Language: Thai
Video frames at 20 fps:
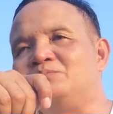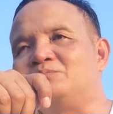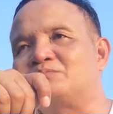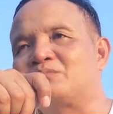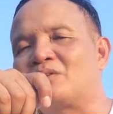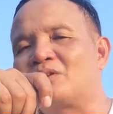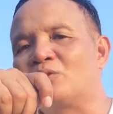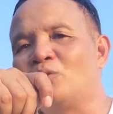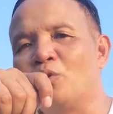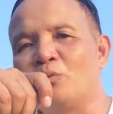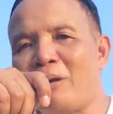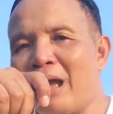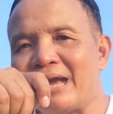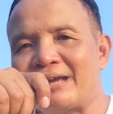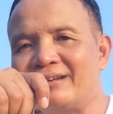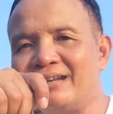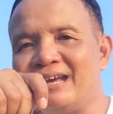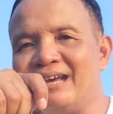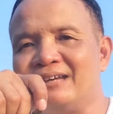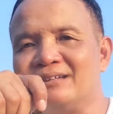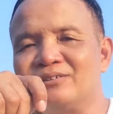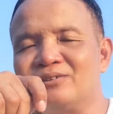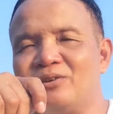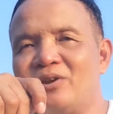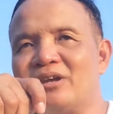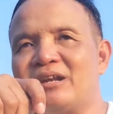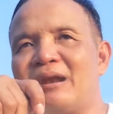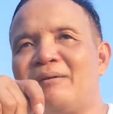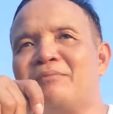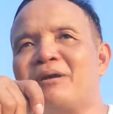ถูกมากนะฮะร้อยกรัม
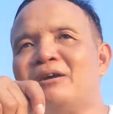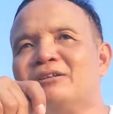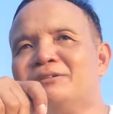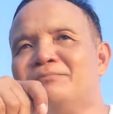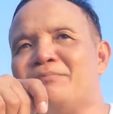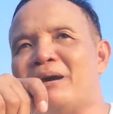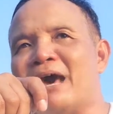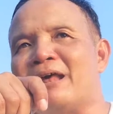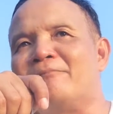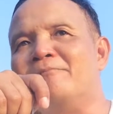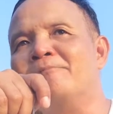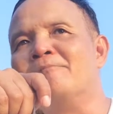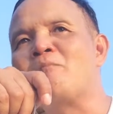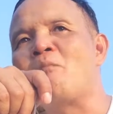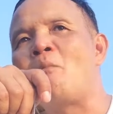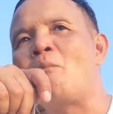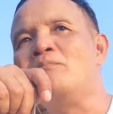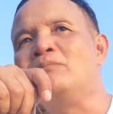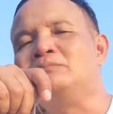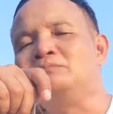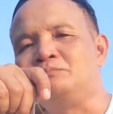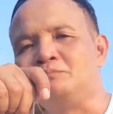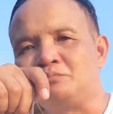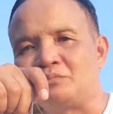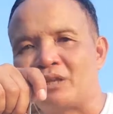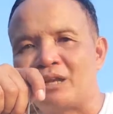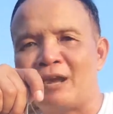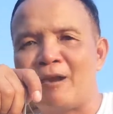90 บาทนะครับ